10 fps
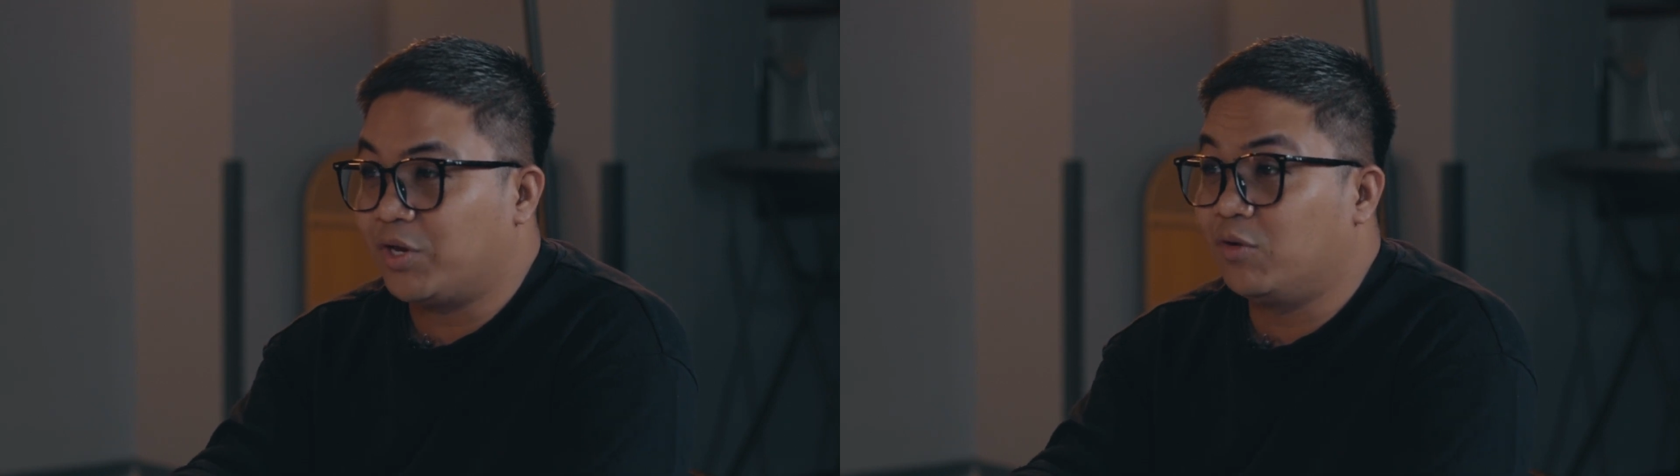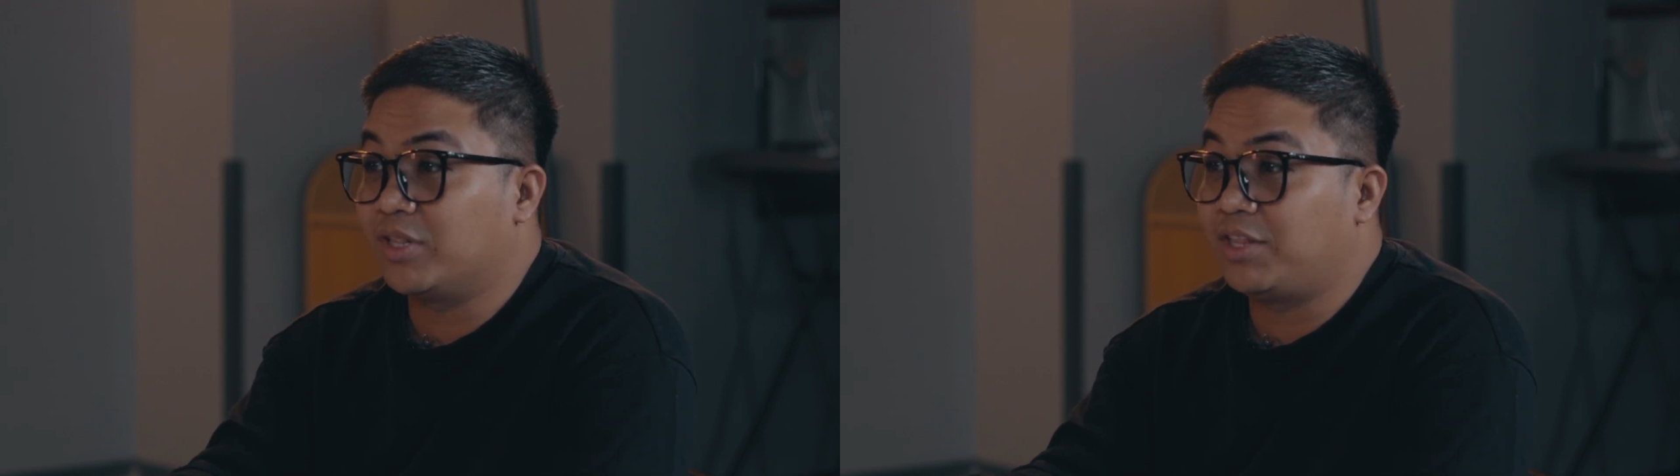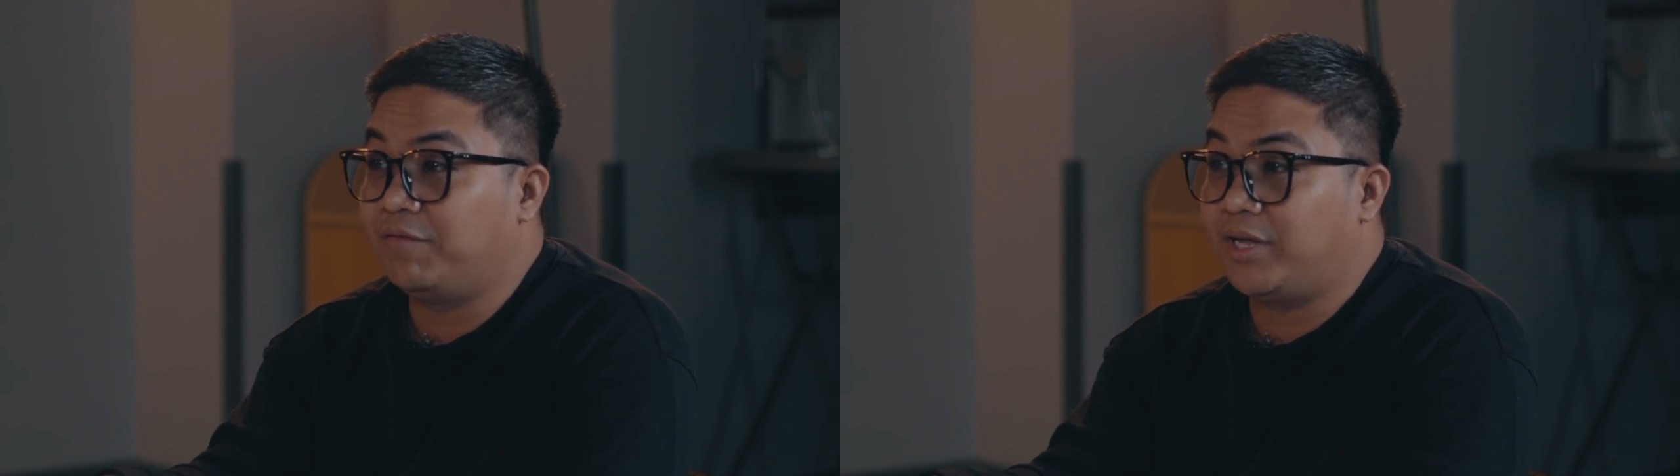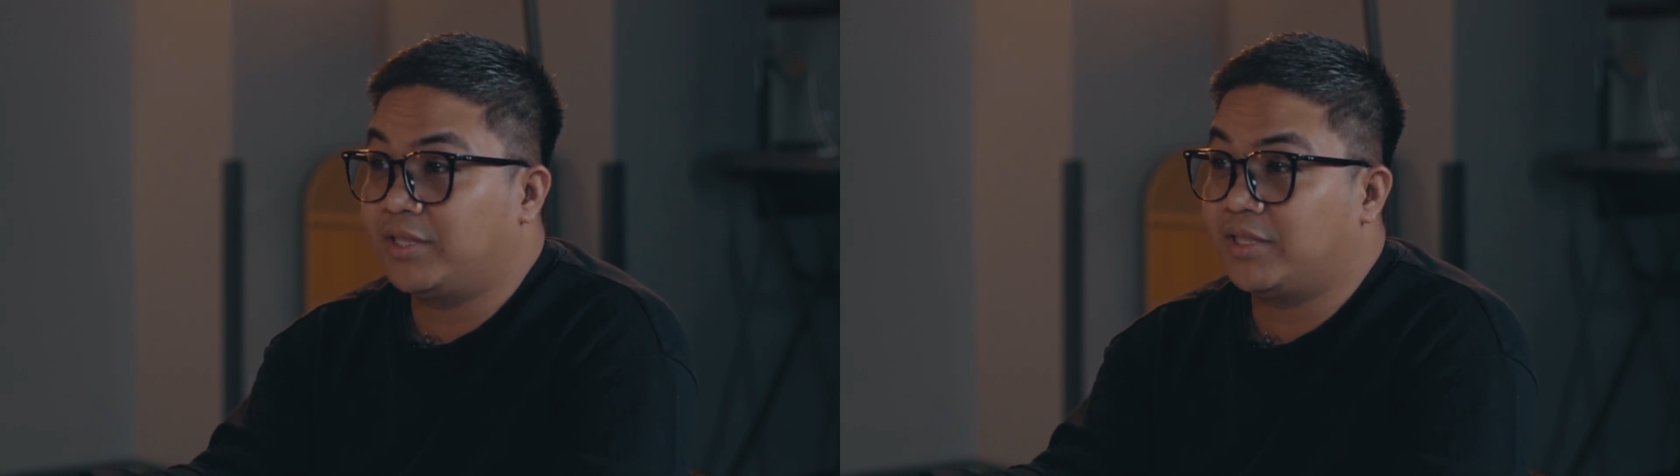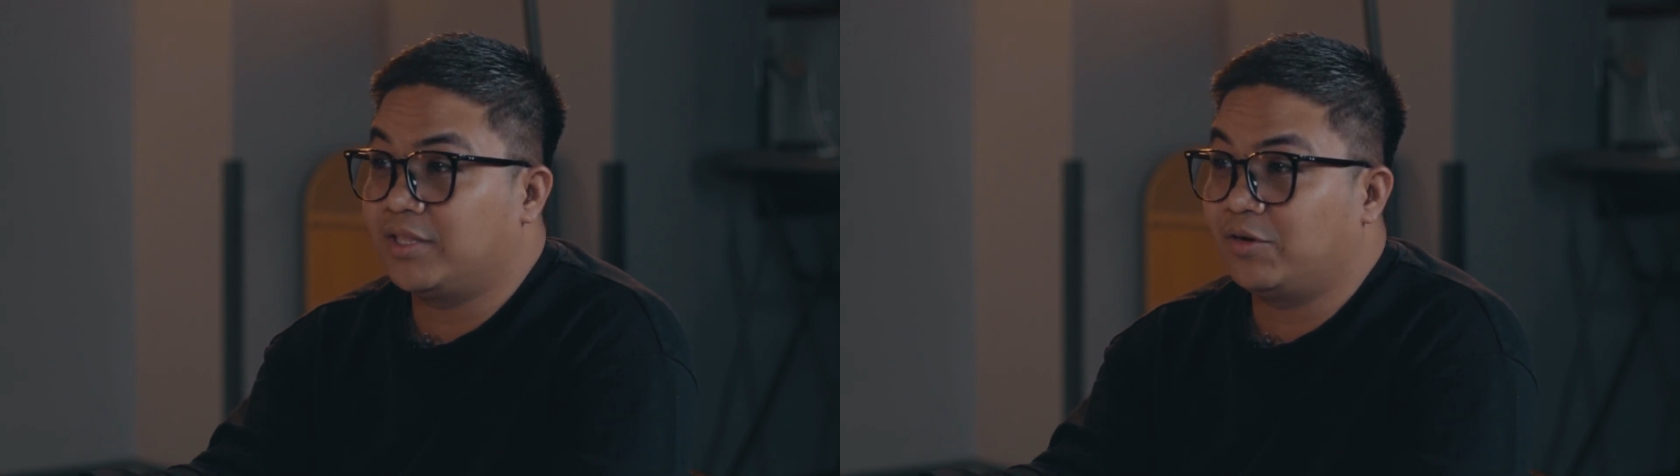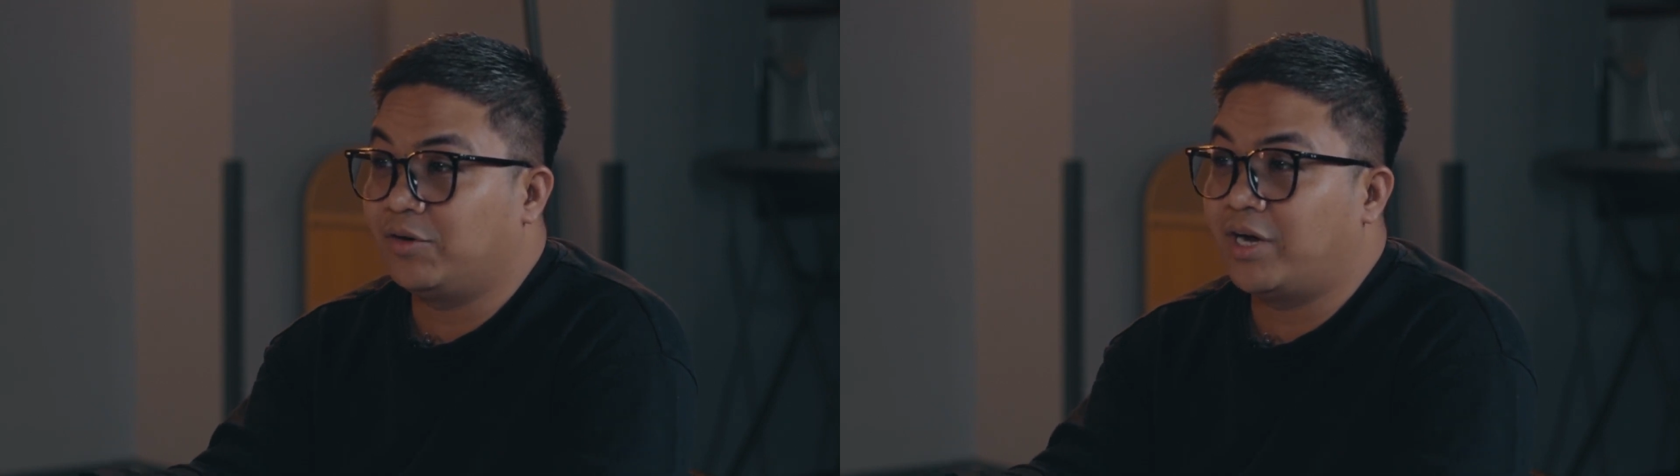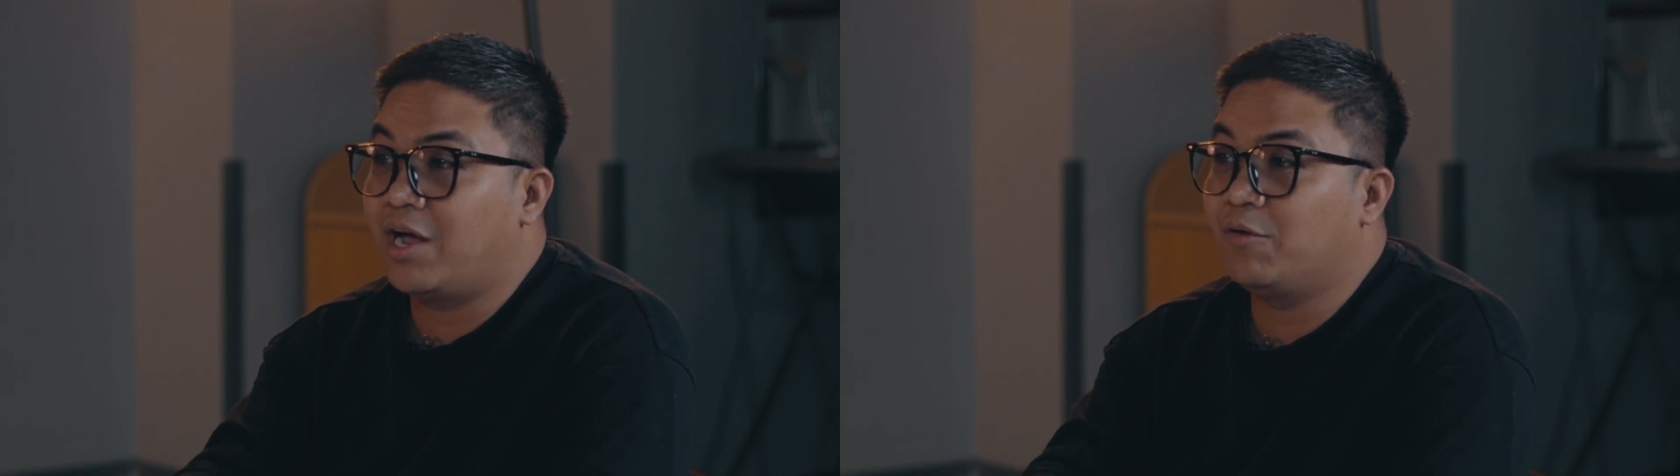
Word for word: cultivate or how